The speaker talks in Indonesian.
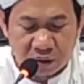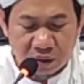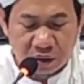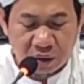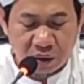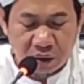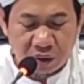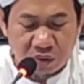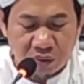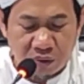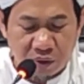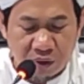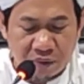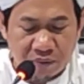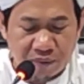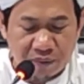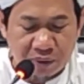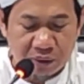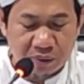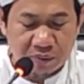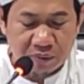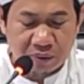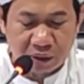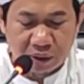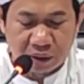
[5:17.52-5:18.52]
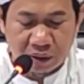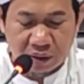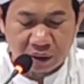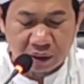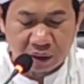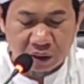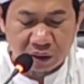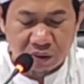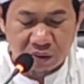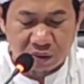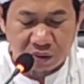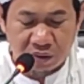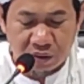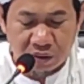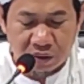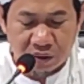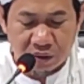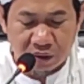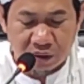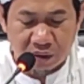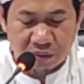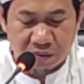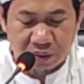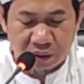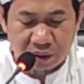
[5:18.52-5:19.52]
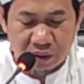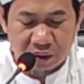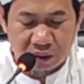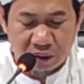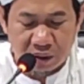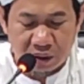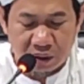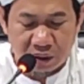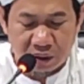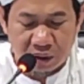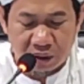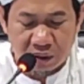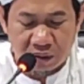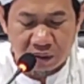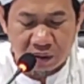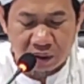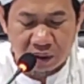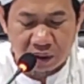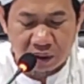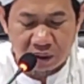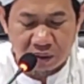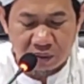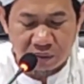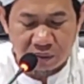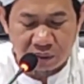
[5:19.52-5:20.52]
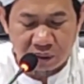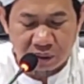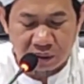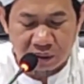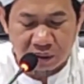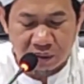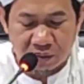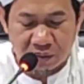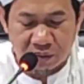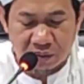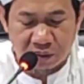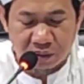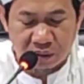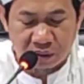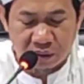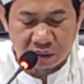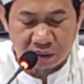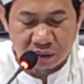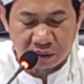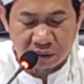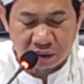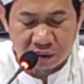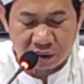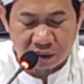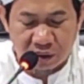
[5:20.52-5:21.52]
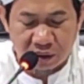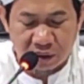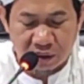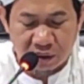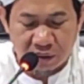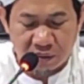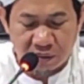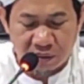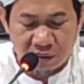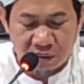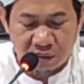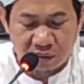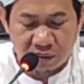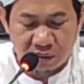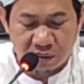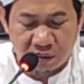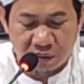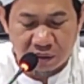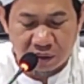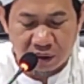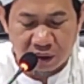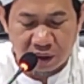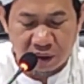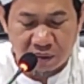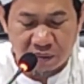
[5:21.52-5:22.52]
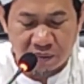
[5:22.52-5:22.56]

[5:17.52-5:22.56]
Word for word: yang wafat pada tahun 80 wa alfin 1080